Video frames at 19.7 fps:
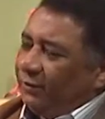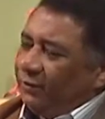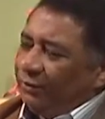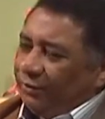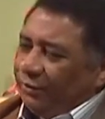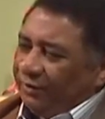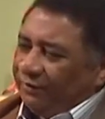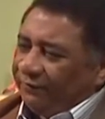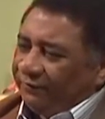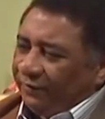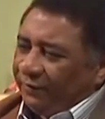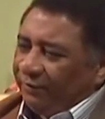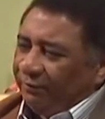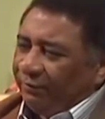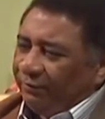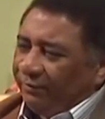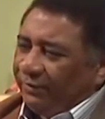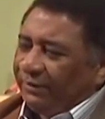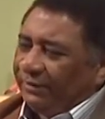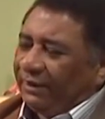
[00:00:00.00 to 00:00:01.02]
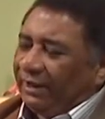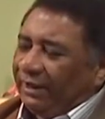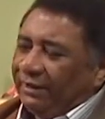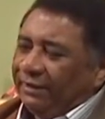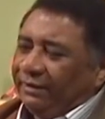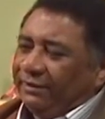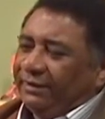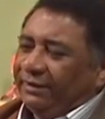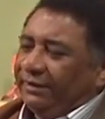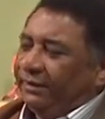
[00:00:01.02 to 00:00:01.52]
con los enfermos
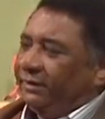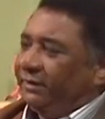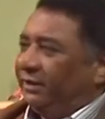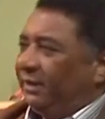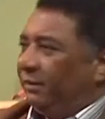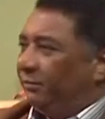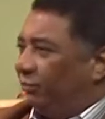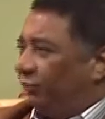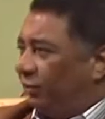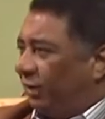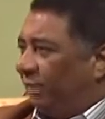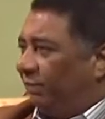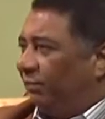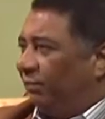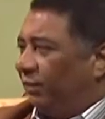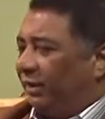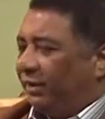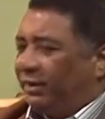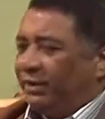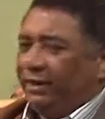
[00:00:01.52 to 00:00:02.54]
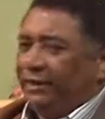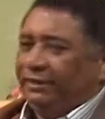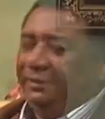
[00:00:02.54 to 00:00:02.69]
mentales que deambulan por la